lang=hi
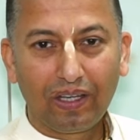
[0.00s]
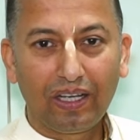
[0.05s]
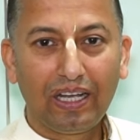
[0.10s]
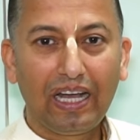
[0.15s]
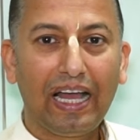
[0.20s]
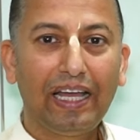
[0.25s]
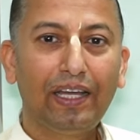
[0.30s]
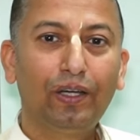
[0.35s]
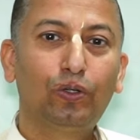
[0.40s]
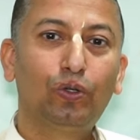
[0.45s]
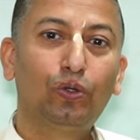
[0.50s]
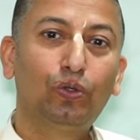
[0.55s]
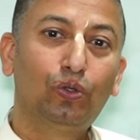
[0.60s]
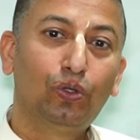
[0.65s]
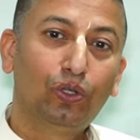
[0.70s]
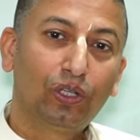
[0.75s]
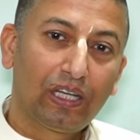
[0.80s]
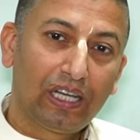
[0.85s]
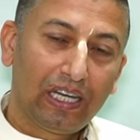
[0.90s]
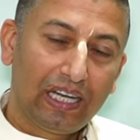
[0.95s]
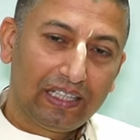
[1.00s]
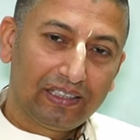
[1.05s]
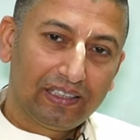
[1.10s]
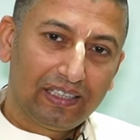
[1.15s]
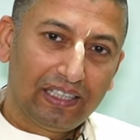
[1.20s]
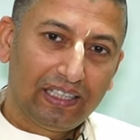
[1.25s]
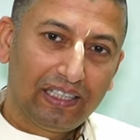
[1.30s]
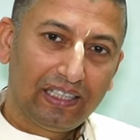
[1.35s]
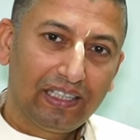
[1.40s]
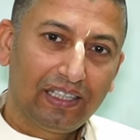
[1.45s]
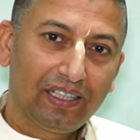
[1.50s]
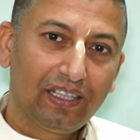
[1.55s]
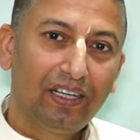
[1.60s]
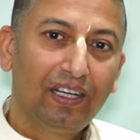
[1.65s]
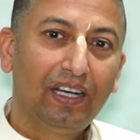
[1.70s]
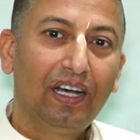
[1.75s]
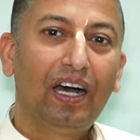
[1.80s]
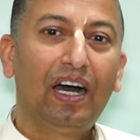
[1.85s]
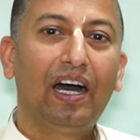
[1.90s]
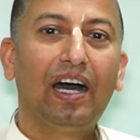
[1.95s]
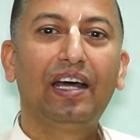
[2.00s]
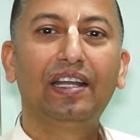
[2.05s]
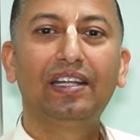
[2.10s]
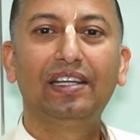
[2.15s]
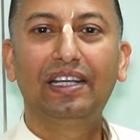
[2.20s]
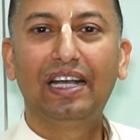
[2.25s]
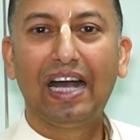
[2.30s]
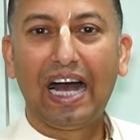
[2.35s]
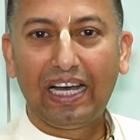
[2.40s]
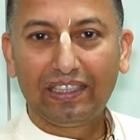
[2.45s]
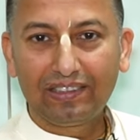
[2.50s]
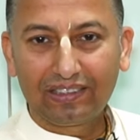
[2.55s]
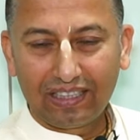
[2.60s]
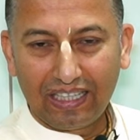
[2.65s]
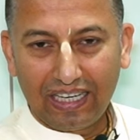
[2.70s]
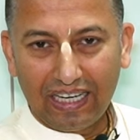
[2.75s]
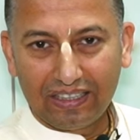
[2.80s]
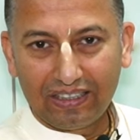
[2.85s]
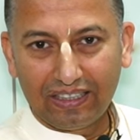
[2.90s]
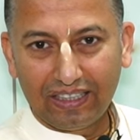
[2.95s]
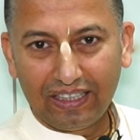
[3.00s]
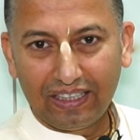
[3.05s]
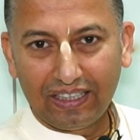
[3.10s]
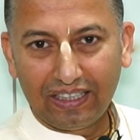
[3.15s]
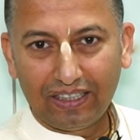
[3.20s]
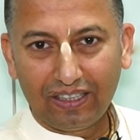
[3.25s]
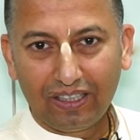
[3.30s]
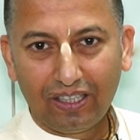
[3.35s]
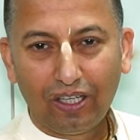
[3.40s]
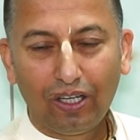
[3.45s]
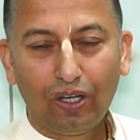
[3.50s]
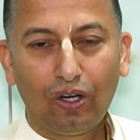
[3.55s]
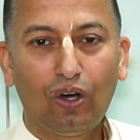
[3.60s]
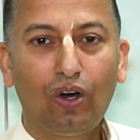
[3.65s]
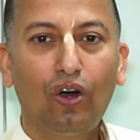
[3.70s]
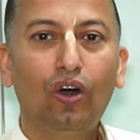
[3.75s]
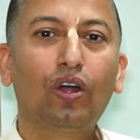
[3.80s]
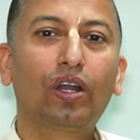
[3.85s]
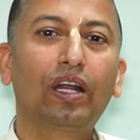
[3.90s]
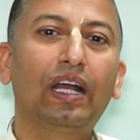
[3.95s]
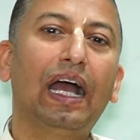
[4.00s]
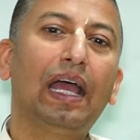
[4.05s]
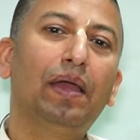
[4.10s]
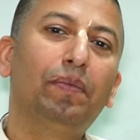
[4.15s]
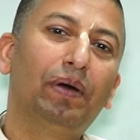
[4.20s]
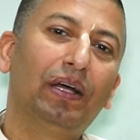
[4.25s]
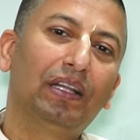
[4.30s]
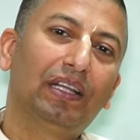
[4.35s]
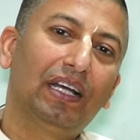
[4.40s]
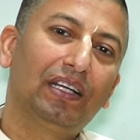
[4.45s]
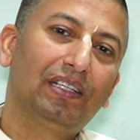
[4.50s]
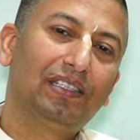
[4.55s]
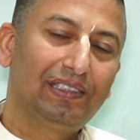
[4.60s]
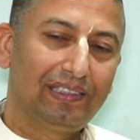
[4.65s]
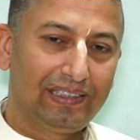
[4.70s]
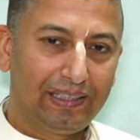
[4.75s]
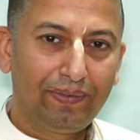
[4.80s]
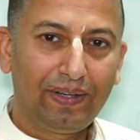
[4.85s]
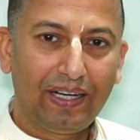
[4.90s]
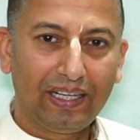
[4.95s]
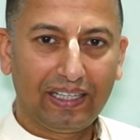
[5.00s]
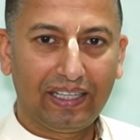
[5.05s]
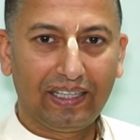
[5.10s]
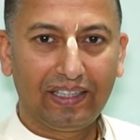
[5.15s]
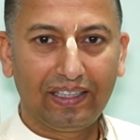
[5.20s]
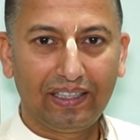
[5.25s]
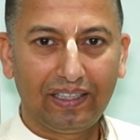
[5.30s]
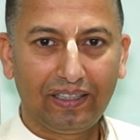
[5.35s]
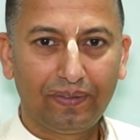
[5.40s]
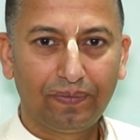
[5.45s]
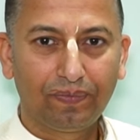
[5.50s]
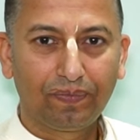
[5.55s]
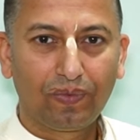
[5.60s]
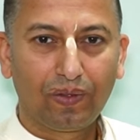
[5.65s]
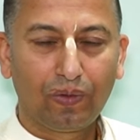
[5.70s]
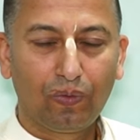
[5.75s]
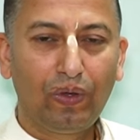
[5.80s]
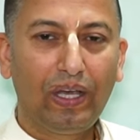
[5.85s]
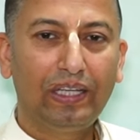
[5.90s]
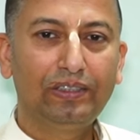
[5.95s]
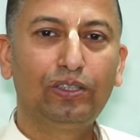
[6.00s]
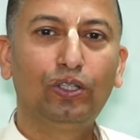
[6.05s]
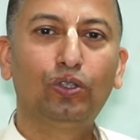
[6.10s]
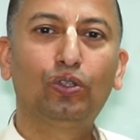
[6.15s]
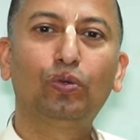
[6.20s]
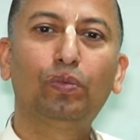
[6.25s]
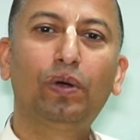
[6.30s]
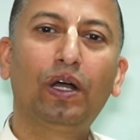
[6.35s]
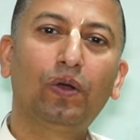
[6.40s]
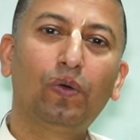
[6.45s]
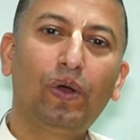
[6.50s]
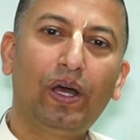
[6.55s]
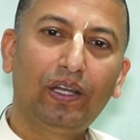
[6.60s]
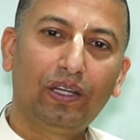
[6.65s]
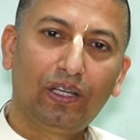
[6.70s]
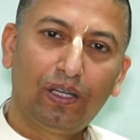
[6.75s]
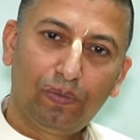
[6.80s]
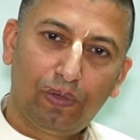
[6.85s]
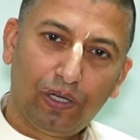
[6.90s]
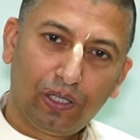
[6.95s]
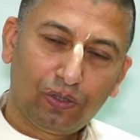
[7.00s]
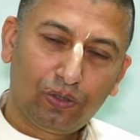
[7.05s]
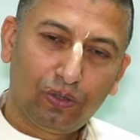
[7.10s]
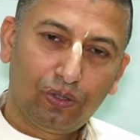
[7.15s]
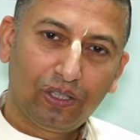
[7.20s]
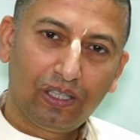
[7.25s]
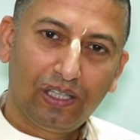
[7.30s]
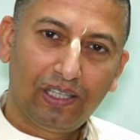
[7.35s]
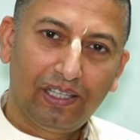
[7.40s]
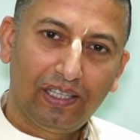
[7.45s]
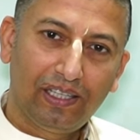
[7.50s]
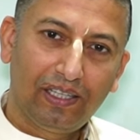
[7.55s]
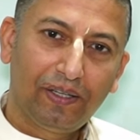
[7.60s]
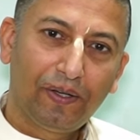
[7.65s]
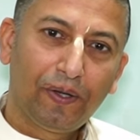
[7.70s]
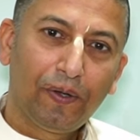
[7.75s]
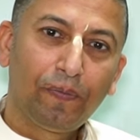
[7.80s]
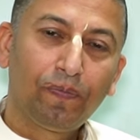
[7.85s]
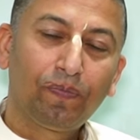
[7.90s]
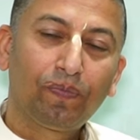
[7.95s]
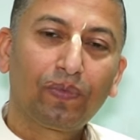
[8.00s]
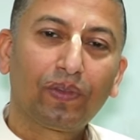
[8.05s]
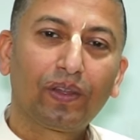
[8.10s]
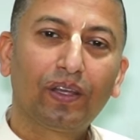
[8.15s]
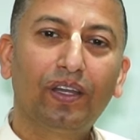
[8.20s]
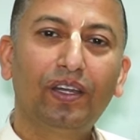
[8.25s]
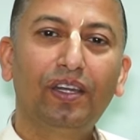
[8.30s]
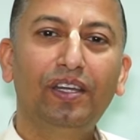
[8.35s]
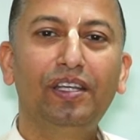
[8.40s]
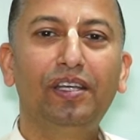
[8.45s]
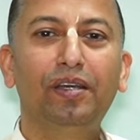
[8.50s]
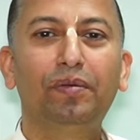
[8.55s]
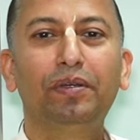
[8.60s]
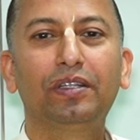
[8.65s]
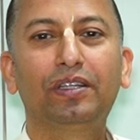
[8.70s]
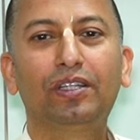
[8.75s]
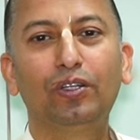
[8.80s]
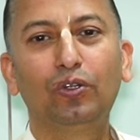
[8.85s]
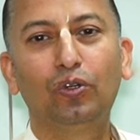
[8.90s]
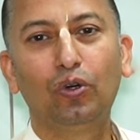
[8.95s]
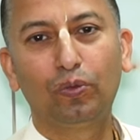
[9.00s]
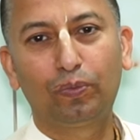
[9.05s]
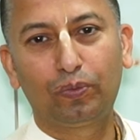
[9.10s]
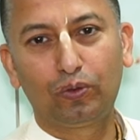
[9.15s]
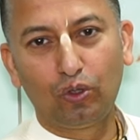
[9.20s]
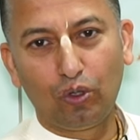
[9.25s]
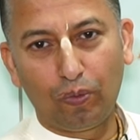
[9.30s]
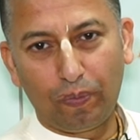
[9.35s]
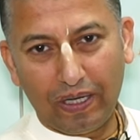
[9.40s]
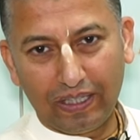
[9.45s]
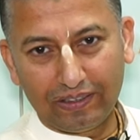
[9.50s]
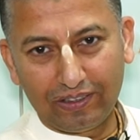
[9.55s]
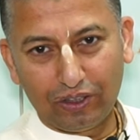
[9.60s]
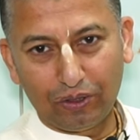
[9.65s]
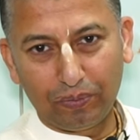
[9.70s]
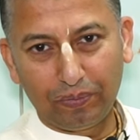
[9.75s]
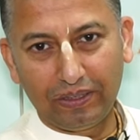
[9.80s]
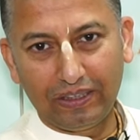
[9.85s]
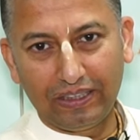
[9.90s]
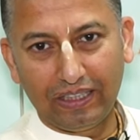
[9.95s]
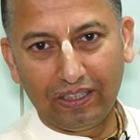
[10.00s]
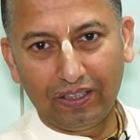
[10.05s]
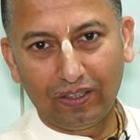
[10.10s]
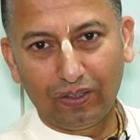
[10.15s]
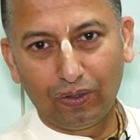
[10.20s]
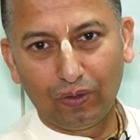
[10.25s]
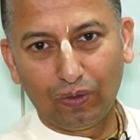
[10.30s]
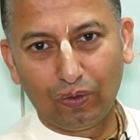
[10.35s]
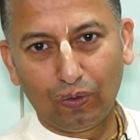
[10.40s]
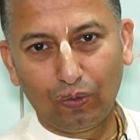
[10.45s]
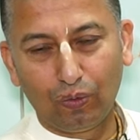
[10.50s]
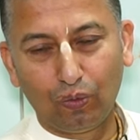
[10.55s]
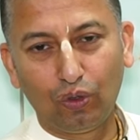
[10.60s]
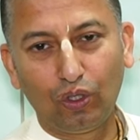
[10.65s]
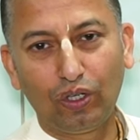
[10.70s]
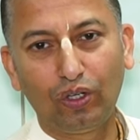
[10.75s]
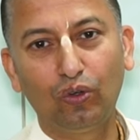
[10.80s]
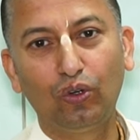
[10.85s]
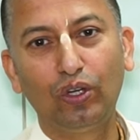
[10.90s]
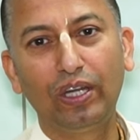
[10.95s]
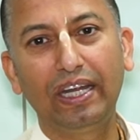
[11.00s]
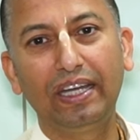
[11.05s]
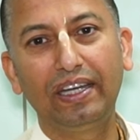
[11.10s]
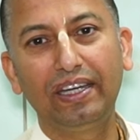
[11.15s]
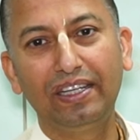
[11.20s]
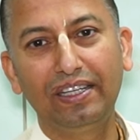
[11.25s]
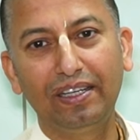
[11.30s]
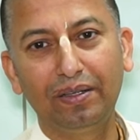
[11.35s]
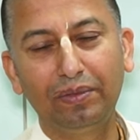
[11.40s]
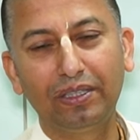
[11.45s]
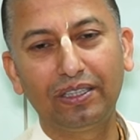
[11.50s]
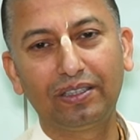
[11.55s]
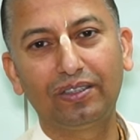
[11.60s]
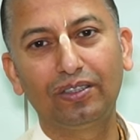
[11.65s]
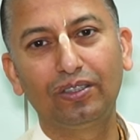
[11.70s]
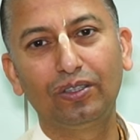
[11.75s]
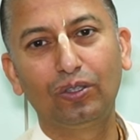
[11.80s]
गाय को गुड़ खिलाते हैं हरी घास खिलाते हैं और गाय माता की सेवा करते हैं वैसे तो भगवान के भक्तों के लिए नियमित ही गोप गोपाष्टमी है वो उन्हें नियमित